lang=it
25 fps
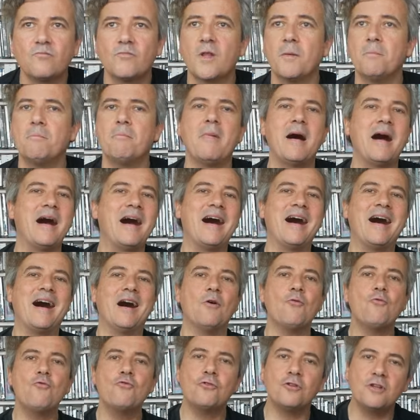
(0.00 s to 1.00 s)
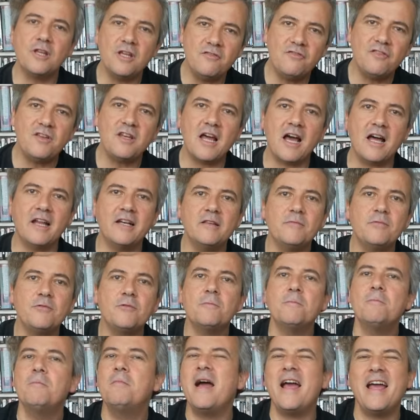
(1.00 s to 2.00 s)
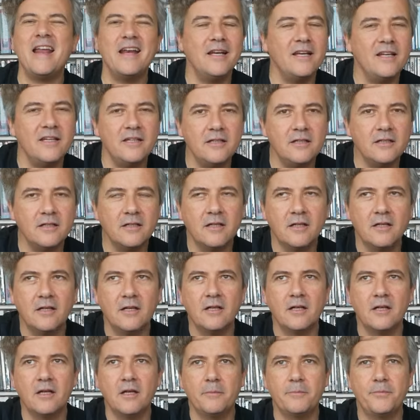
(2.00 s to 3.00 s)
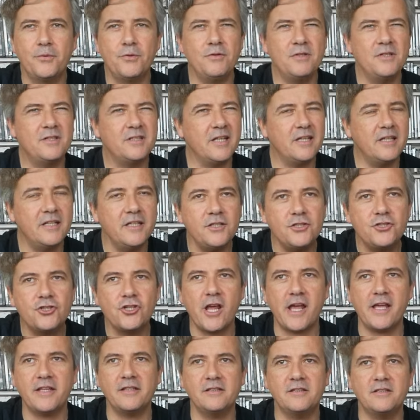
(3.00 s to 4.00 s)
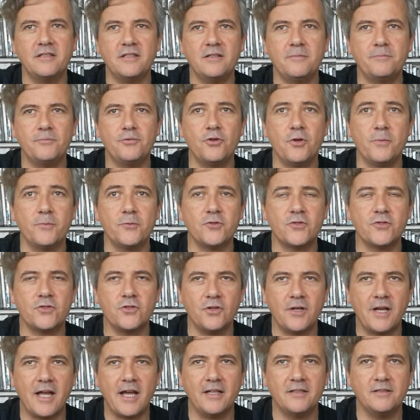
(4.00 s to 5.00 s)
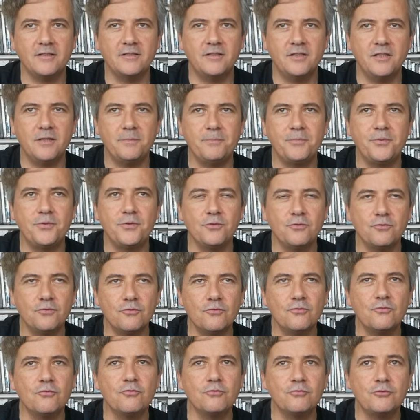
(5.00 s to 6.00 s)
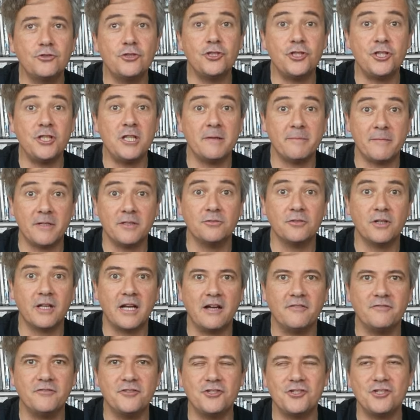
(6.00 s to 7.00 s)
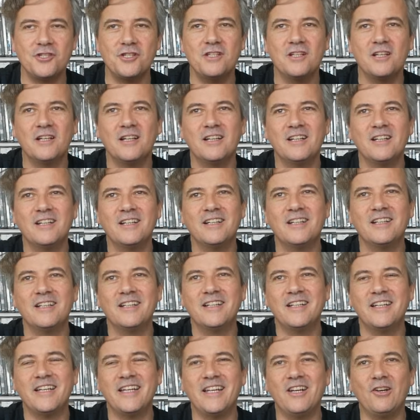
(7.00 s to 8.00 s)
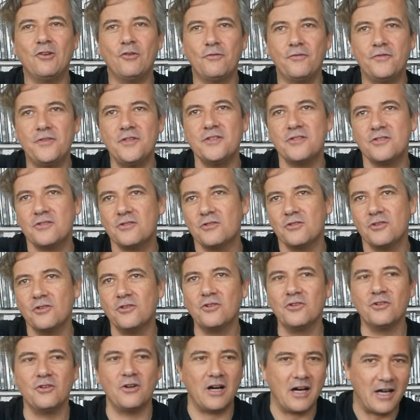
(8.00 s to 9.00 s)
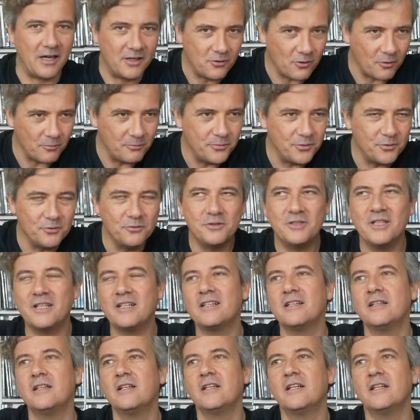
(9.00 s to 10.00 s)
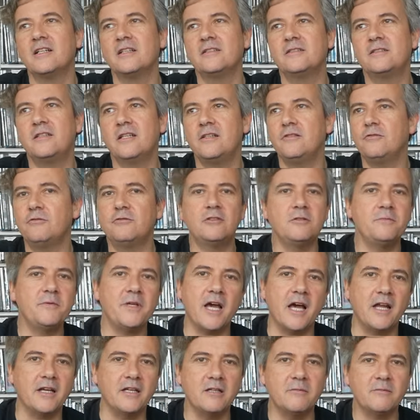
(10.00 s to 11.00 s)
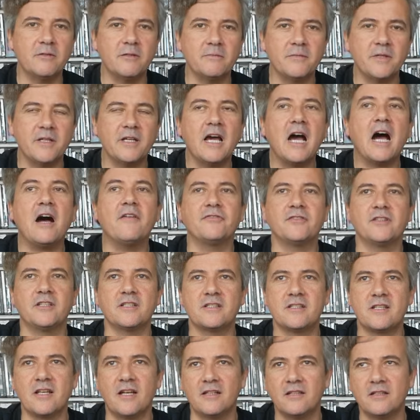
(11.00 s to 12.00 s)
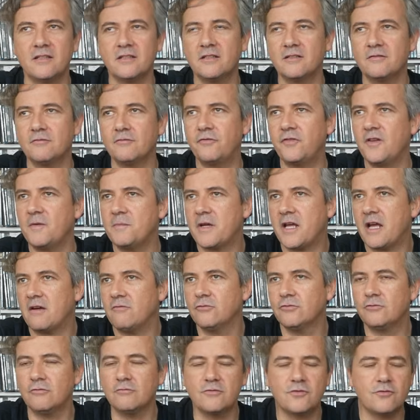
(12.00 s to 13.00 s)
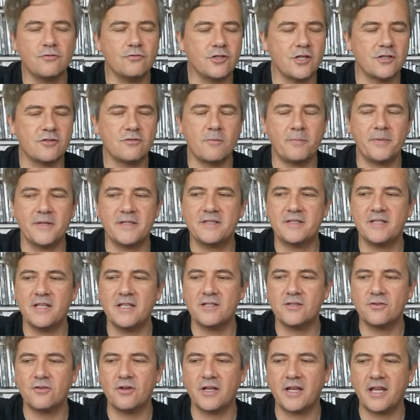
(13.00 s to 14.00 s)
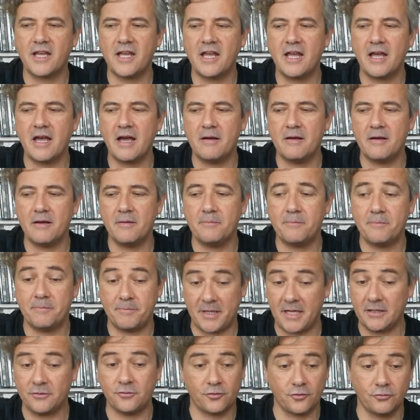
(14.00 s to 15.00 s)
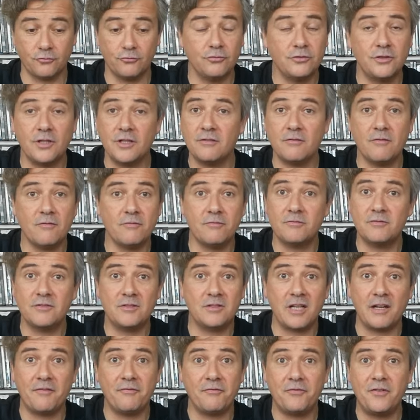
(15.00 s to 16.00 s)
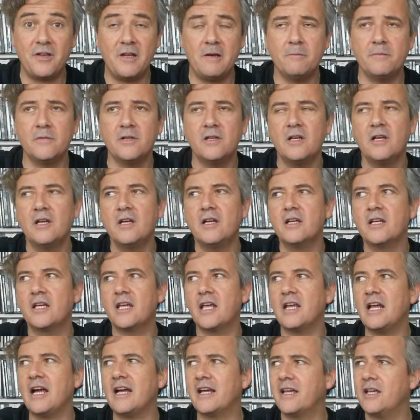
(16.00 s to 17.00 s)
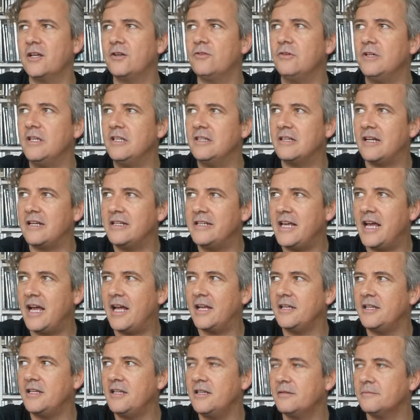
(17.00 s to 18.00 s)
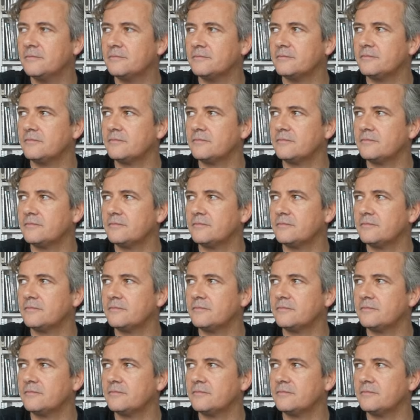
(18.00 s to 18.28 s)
ma ha uno dei finali più belli, più intelligenti, più emozionanti, più cinematografici e l'ho visto al computer degli ultimi anni per me, After Sun, un film che ha avuto un successo pazzesco e che eh, peraltro sono tutti e tre film che anche noi italiani